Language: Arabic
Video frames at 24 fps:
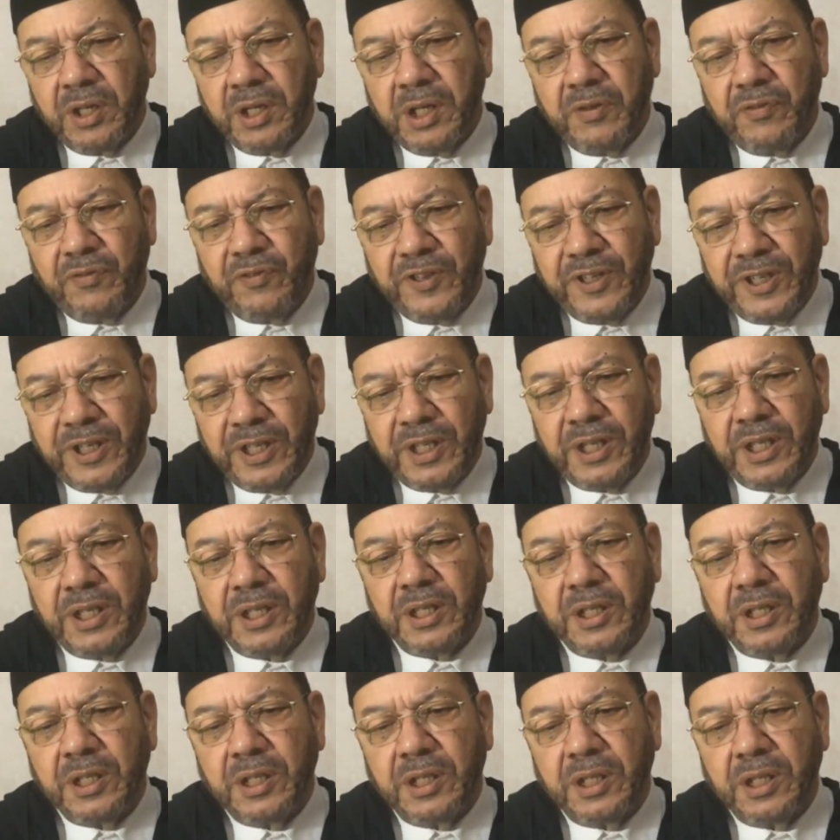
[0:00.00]
في
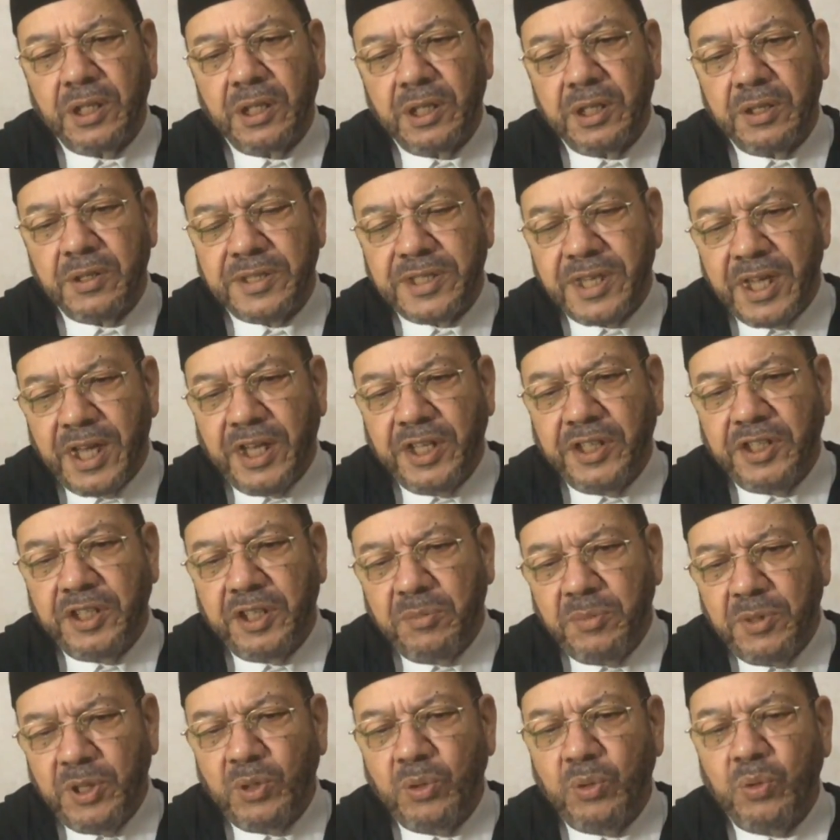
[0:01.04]
آه، سعي
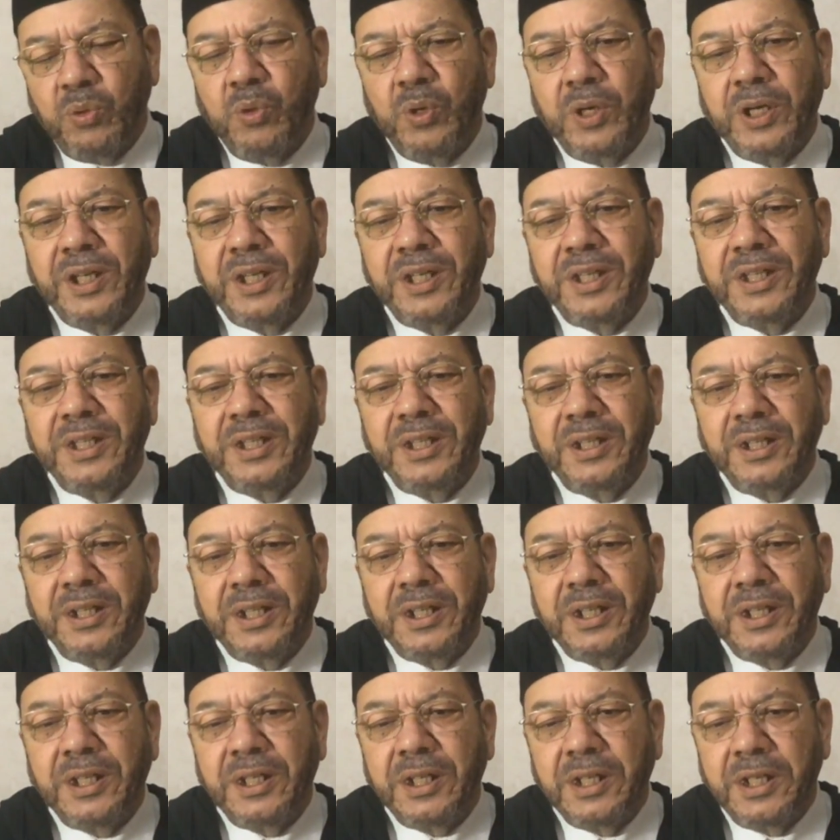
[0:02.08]
منه
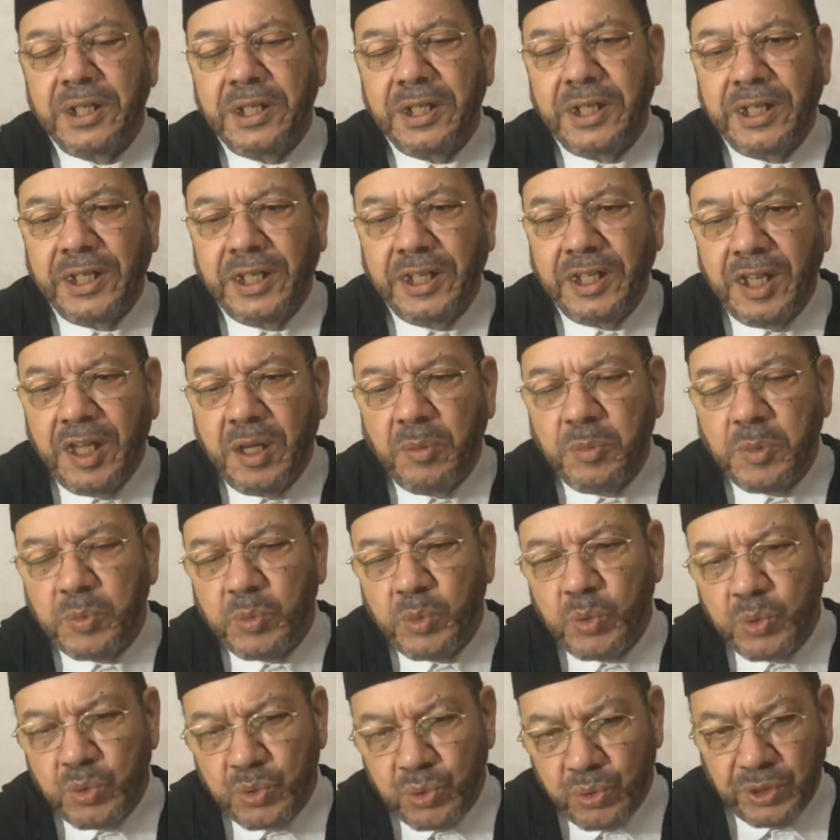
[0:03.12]
لإعلام
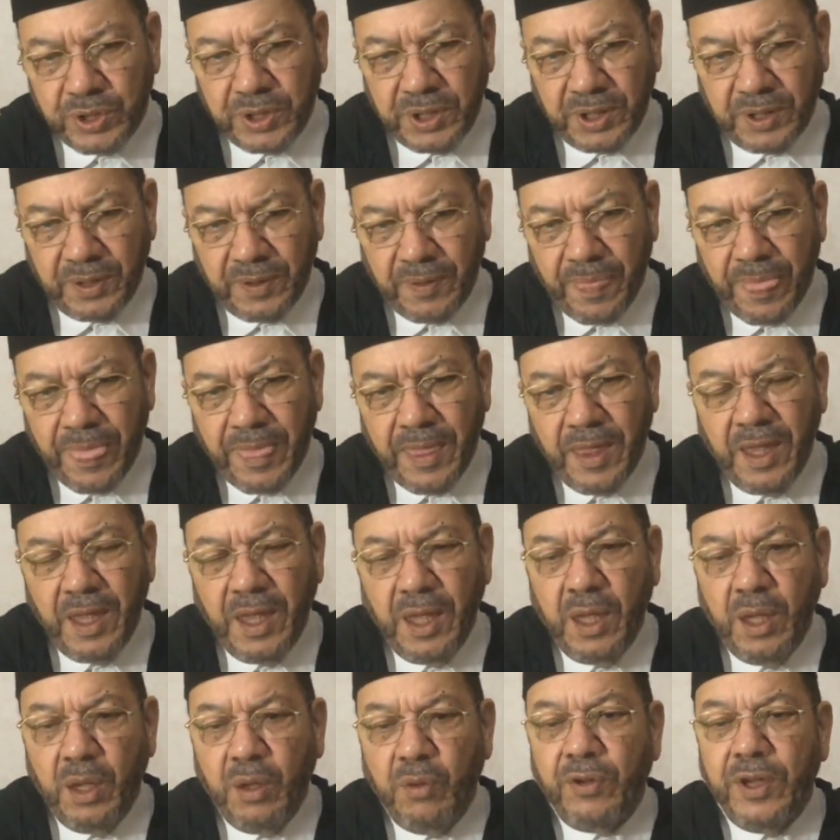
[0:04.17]
بوجوده
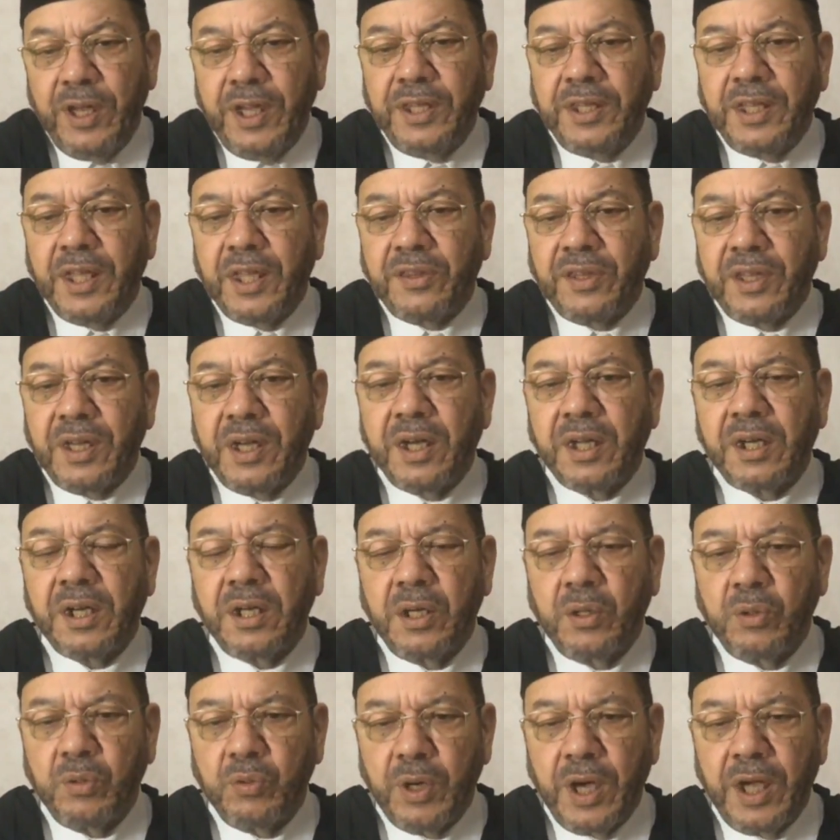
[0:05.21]
فإذا ظهر
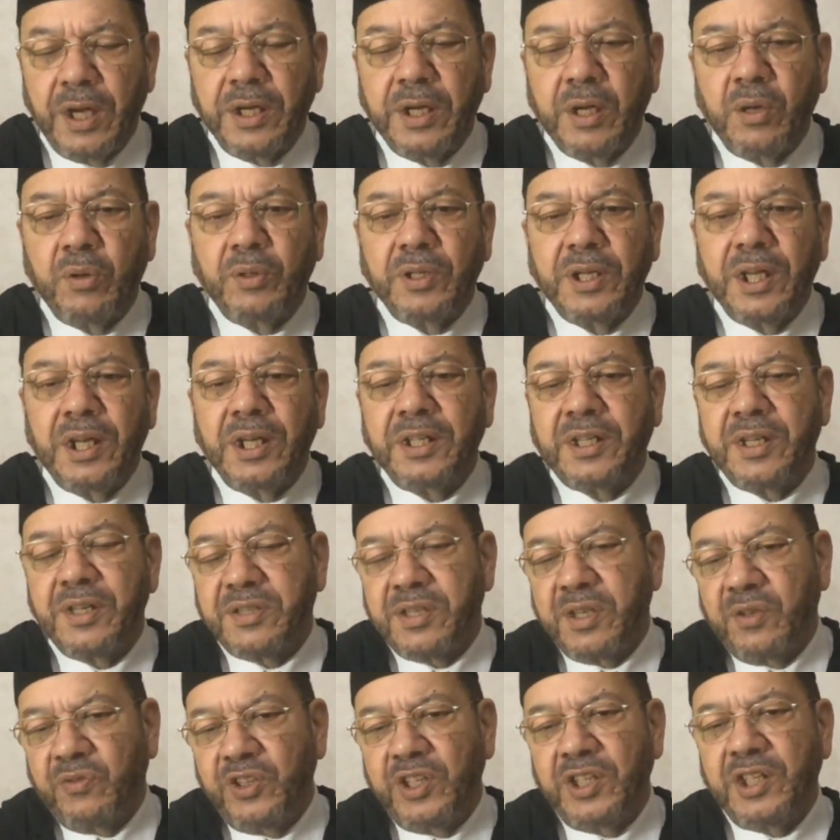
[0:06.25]
له أن هنالك
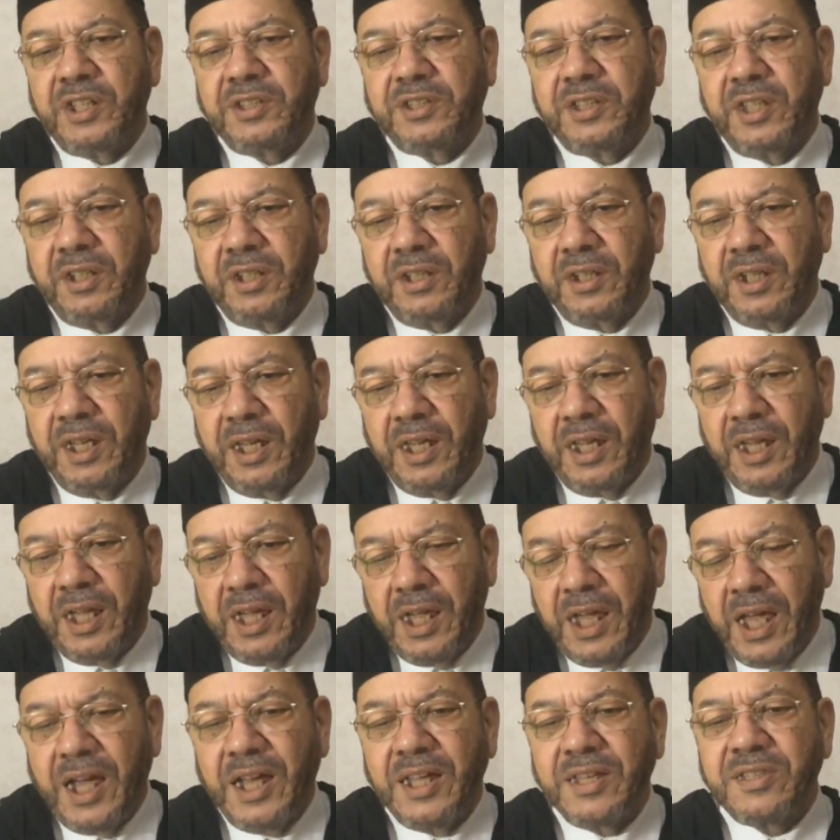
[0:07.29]
سفينة
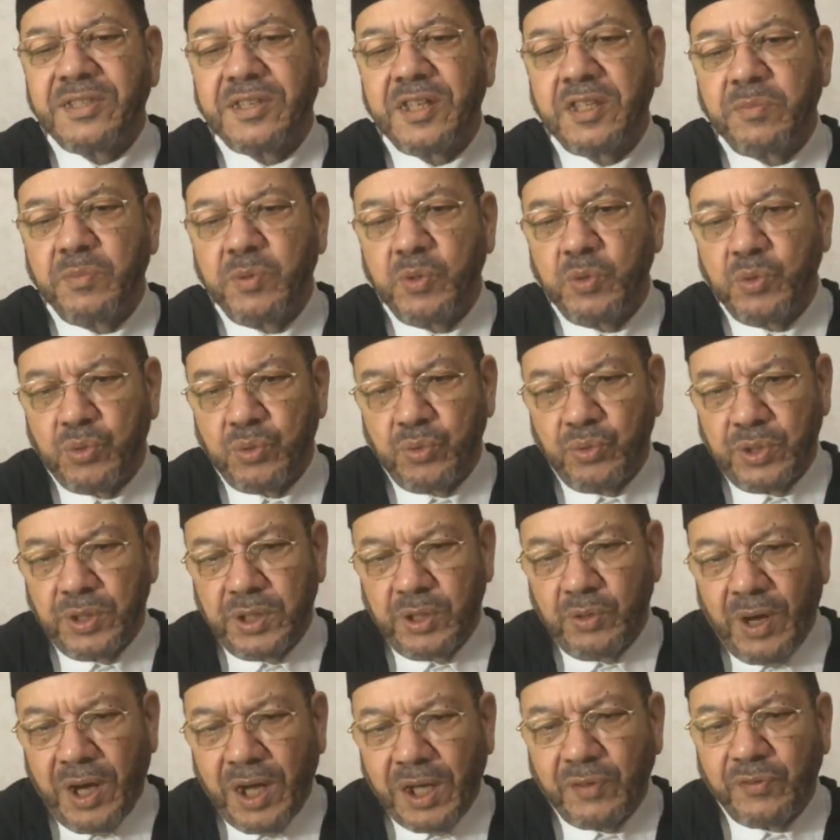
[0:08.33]
أحست
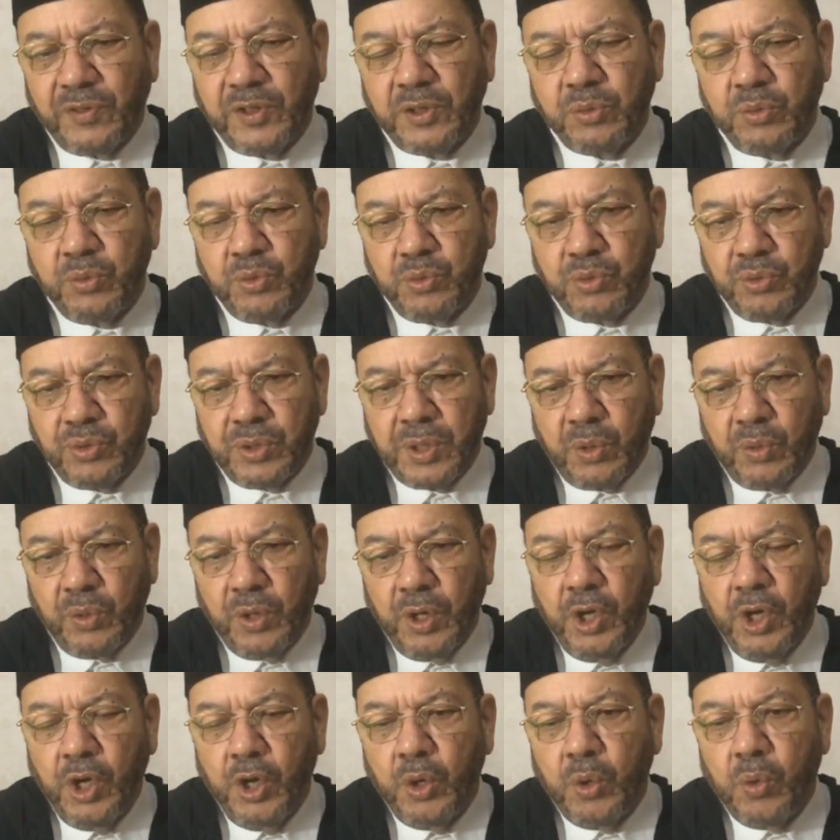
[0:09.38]
بوجوده وعرفت وجوده
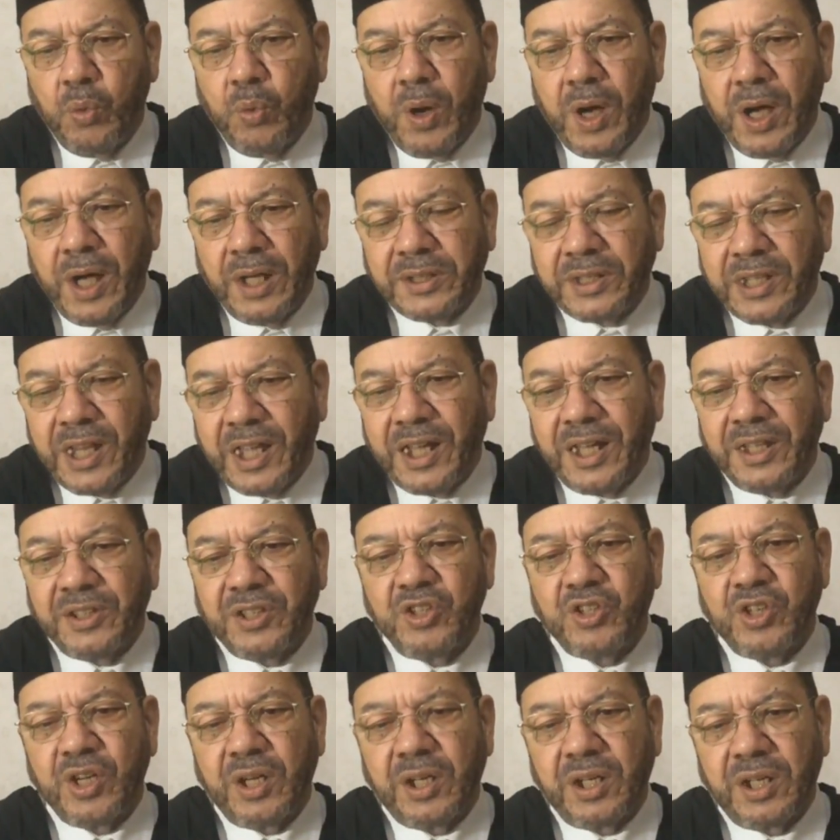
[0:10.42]
وأطلقت
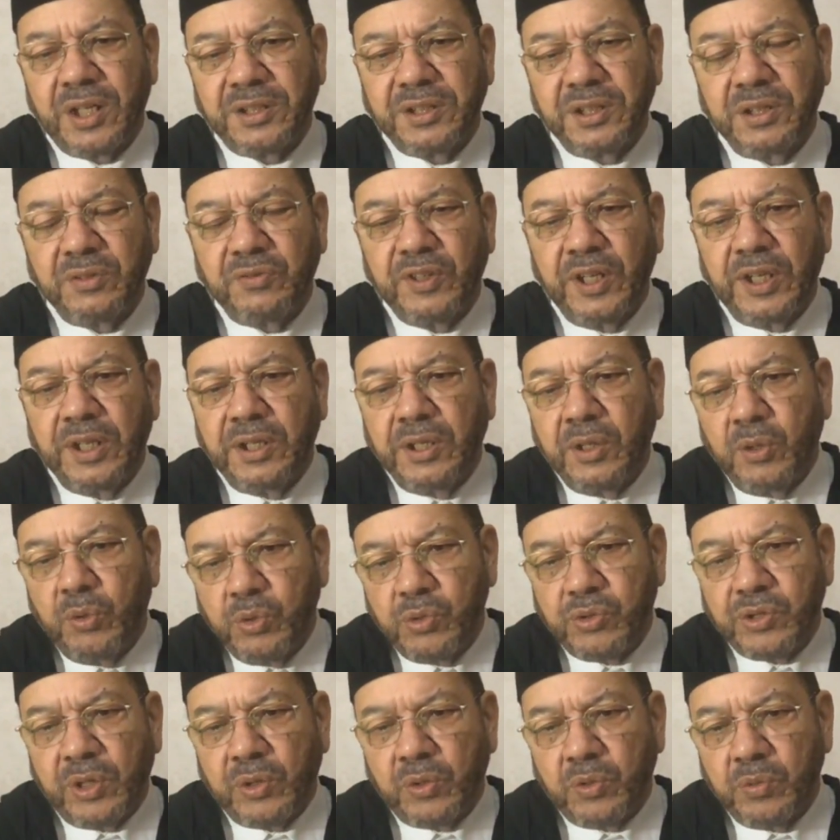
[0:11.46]
إشارات فإنه
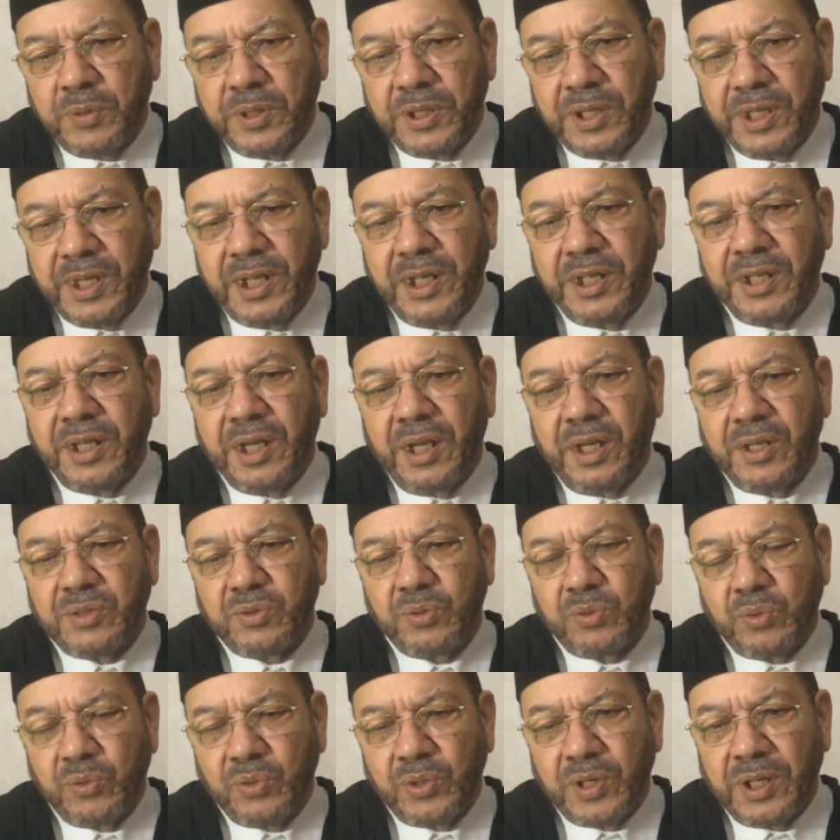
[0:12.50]
يسر بذلك
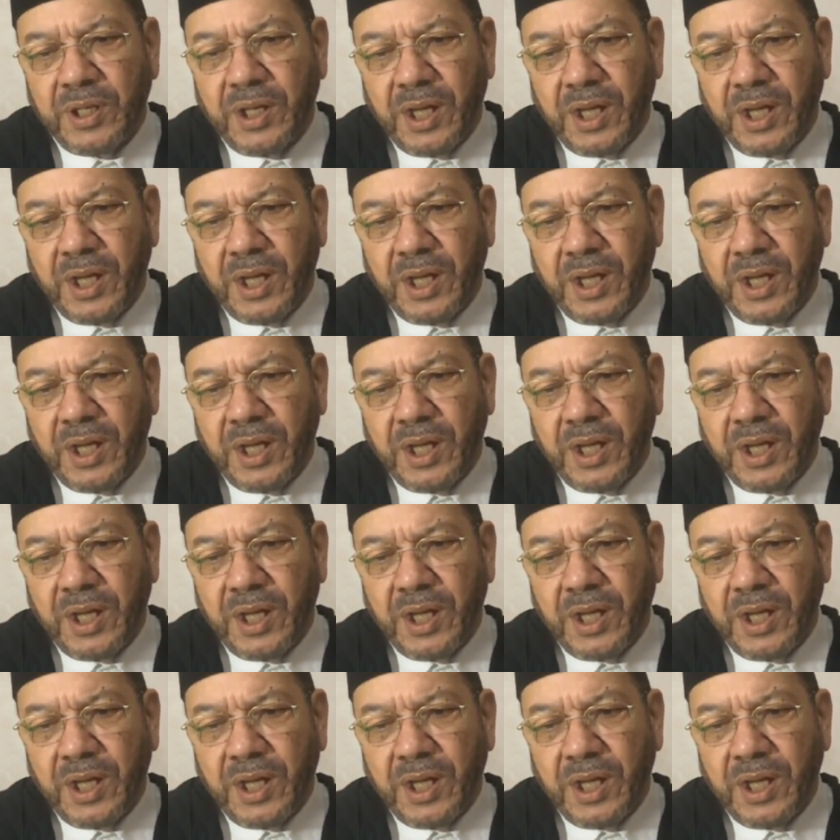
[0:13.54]
سرورا